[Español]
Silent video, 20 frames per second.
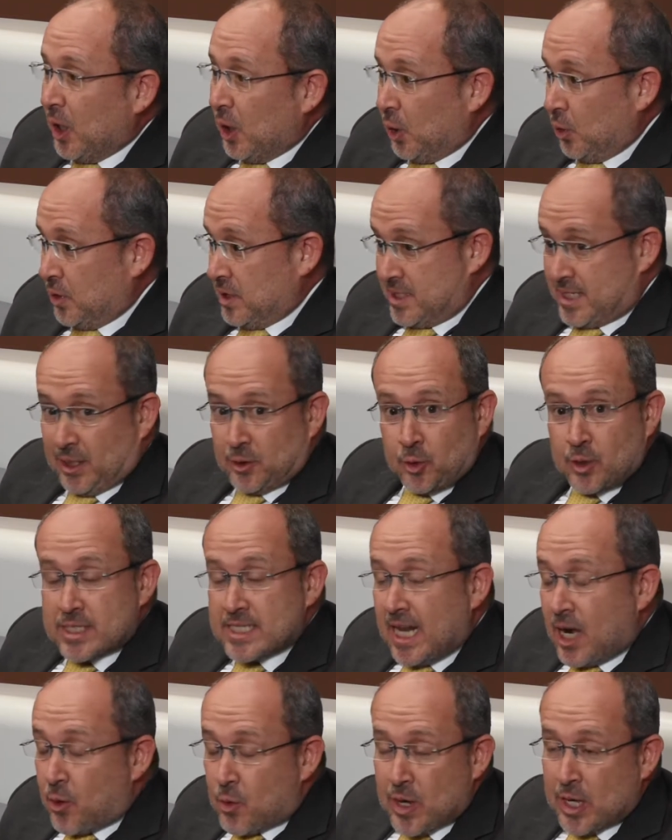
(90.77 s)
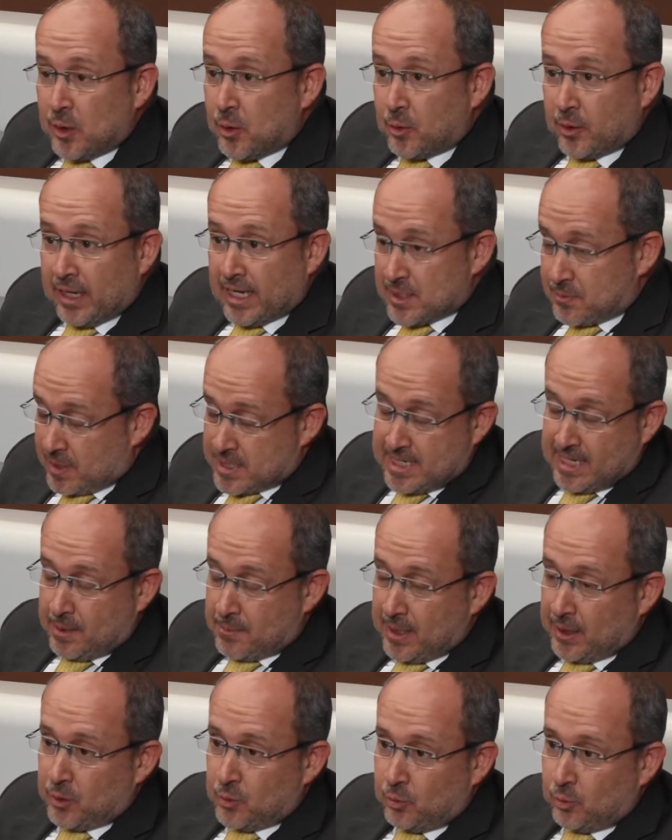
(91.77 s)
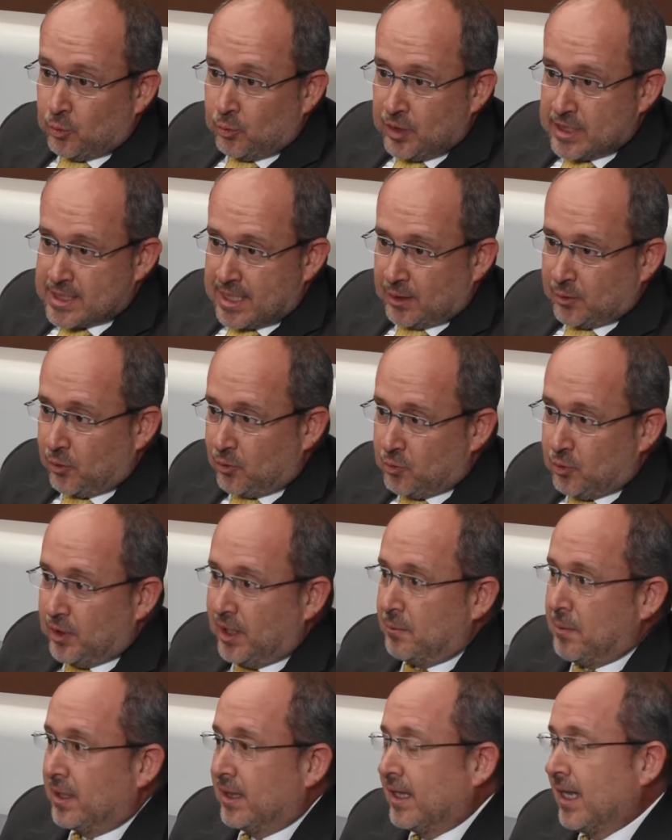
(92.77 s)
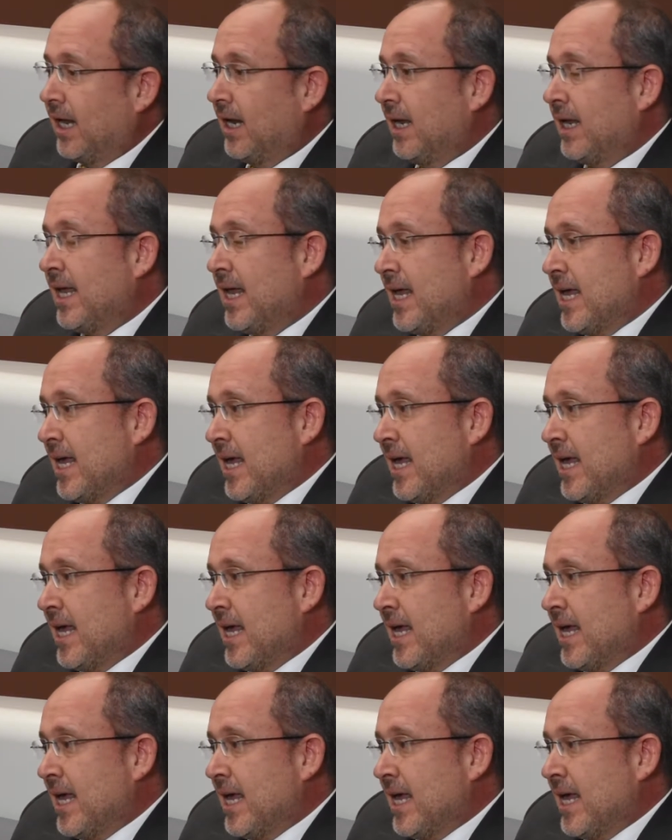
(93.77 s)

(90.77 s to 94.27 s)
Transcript: los distractores del ruido, que es básicamente un, distractor fundamental.